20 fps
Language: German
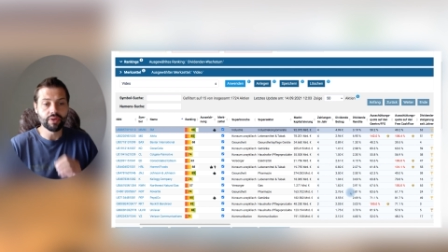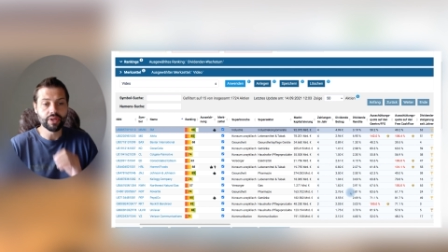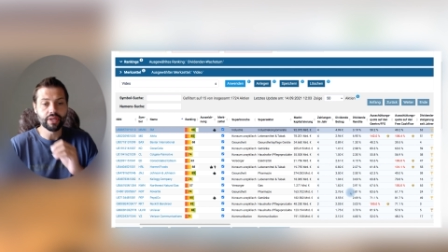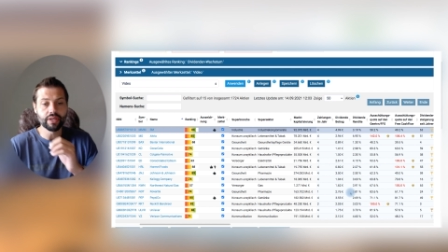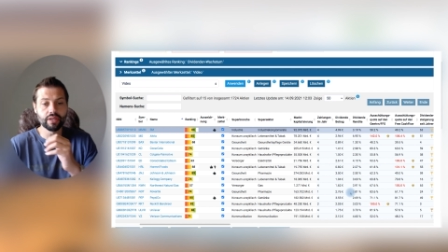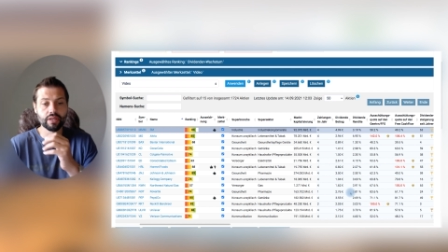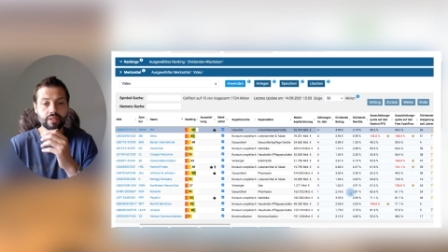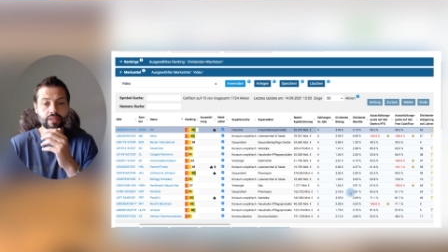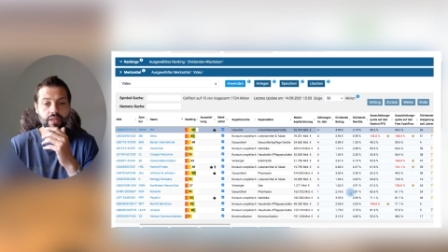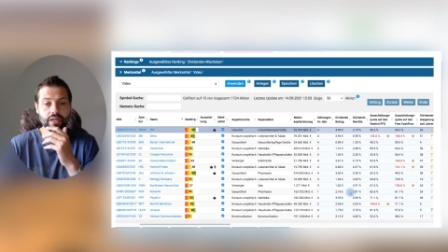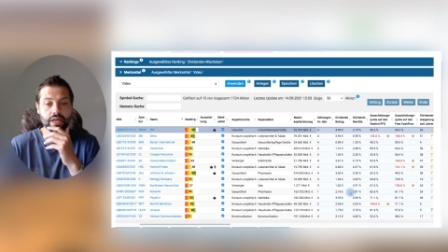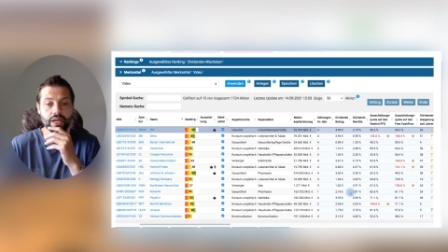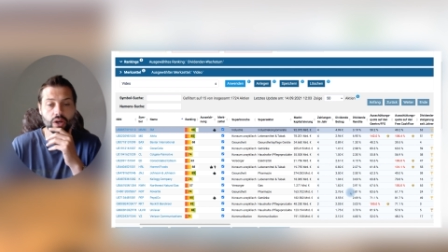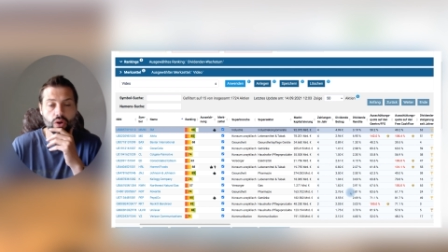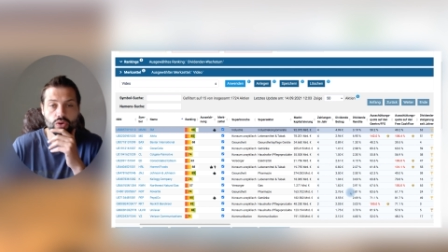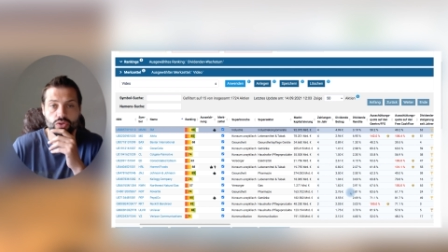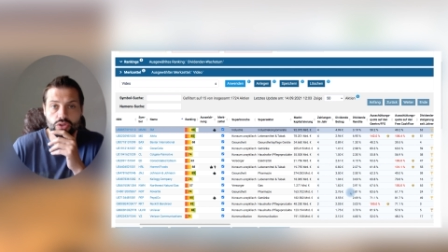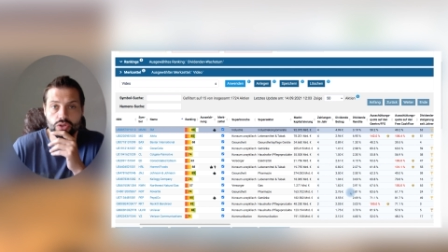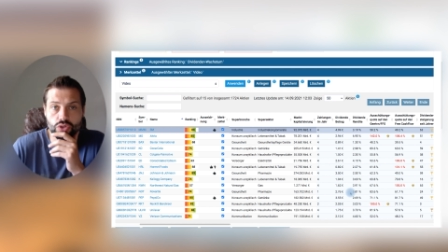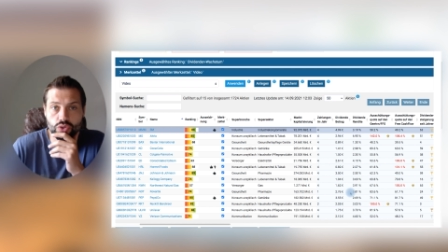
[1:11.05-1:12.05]
welche ich da
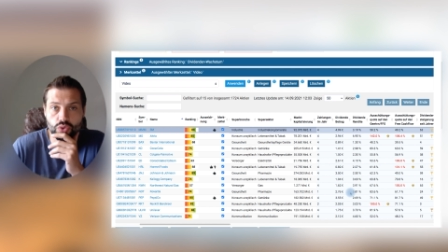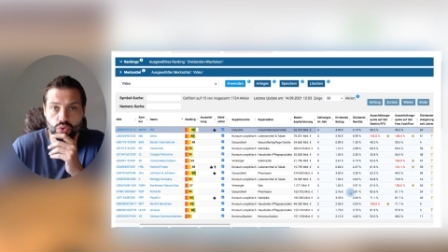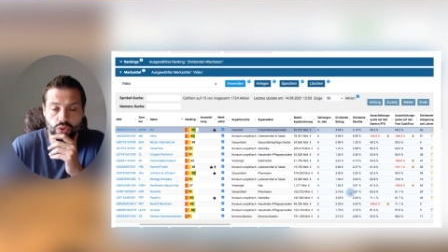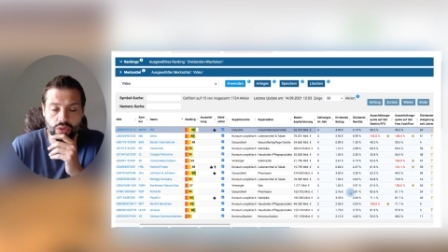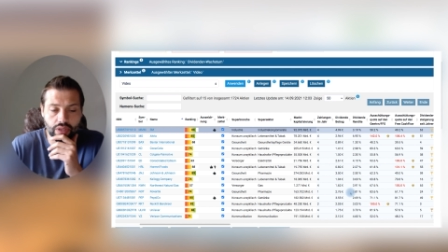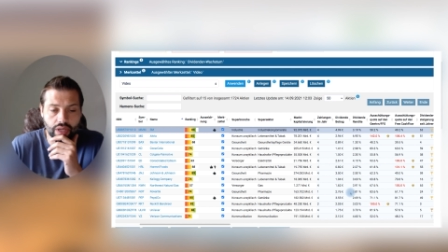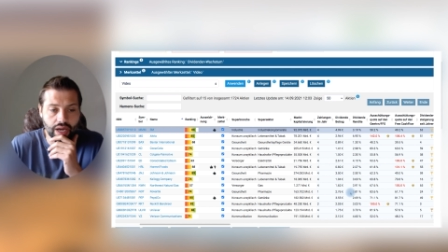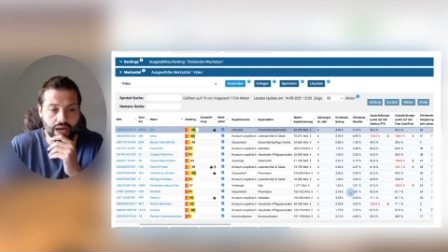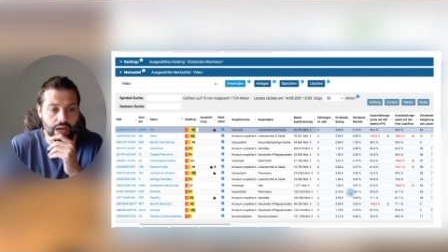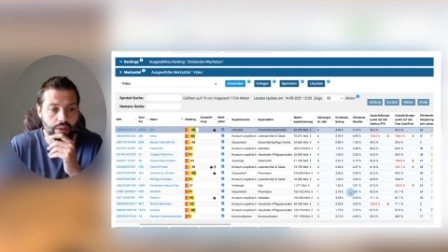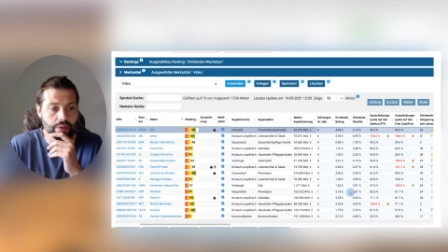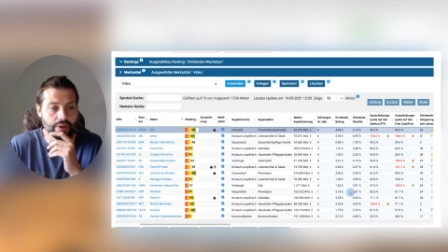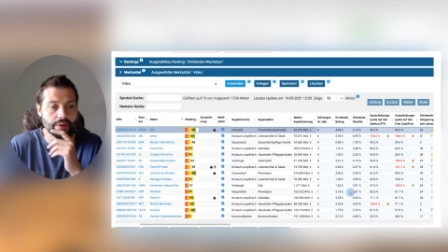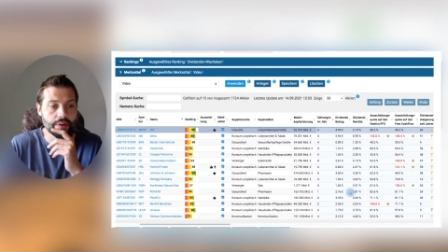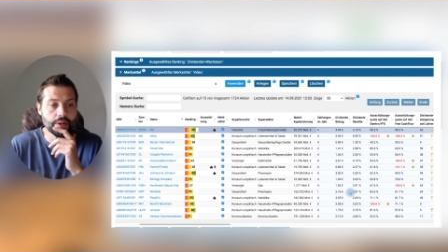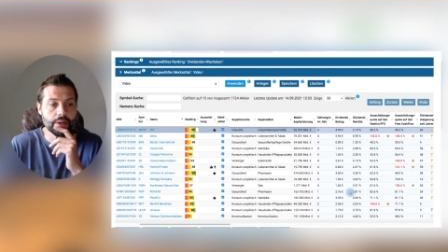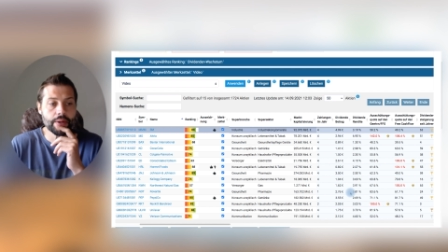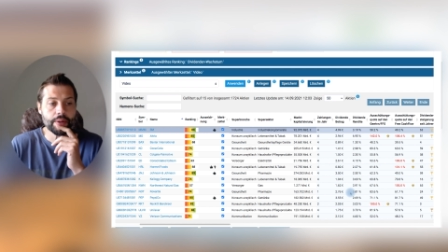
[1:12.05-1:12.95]
herausgesucht habe.